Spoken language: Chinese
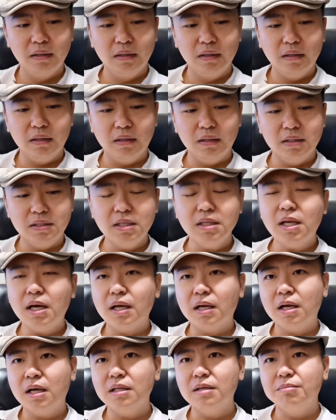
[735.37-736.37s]
呃，现在来
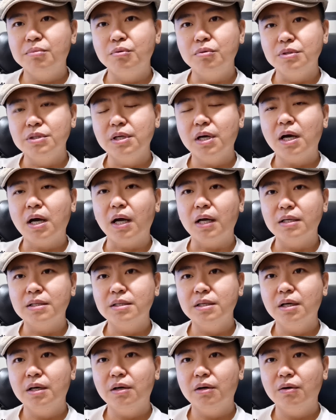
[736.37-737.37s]
看呢，普京还是
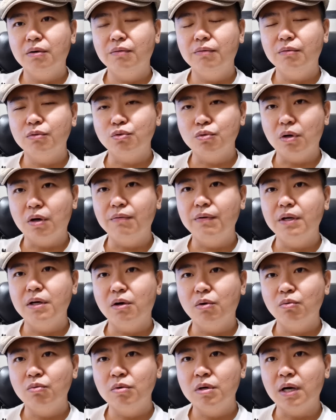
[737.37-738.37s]
要主要围
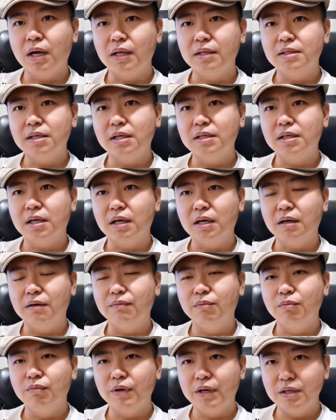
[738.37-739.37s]
绕乌克兰战场啊，
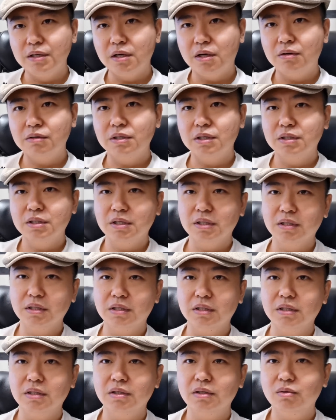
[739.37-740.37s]
围绕着这
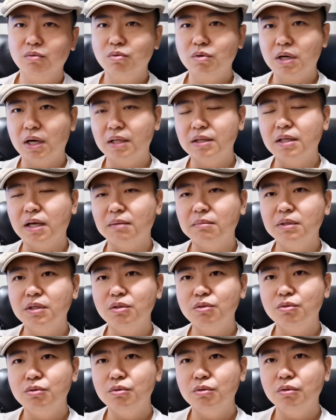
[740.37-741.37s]
个乌克兰南部地
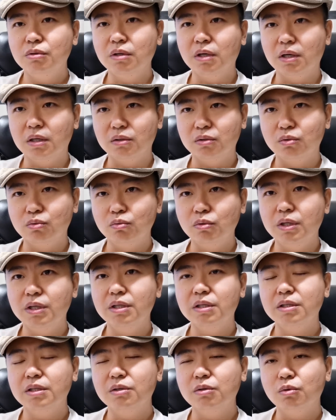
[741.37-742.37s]
区啊，独立
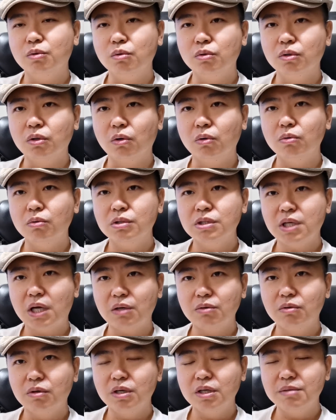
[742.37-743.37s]
的这个公投加
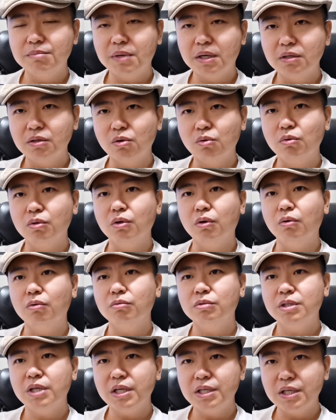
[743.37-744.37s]
入俄联邦这个公投
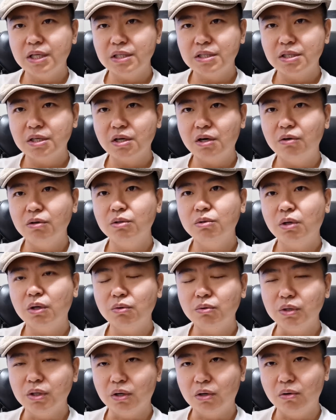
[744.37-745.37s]
这件事告一段
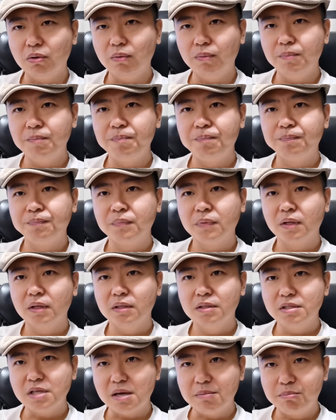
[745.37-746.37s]
落以后，
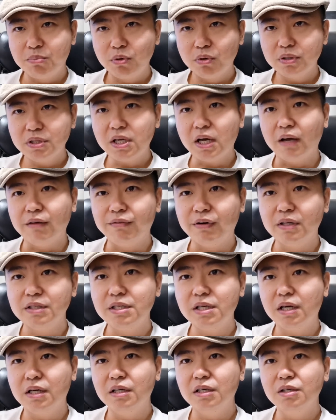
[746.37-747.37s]
在波罗的海方
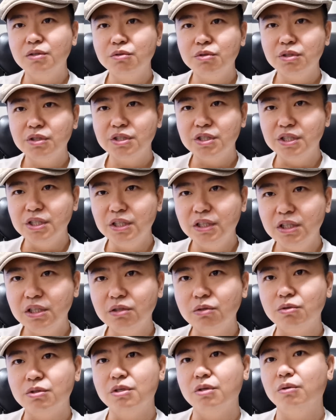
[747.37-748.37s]
向，俄军是一定
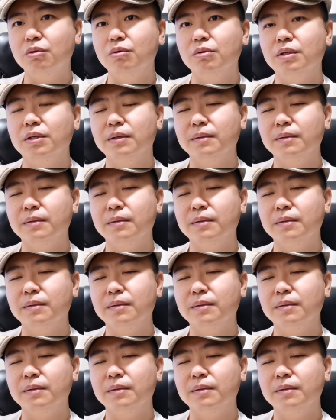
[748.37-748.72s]
有行动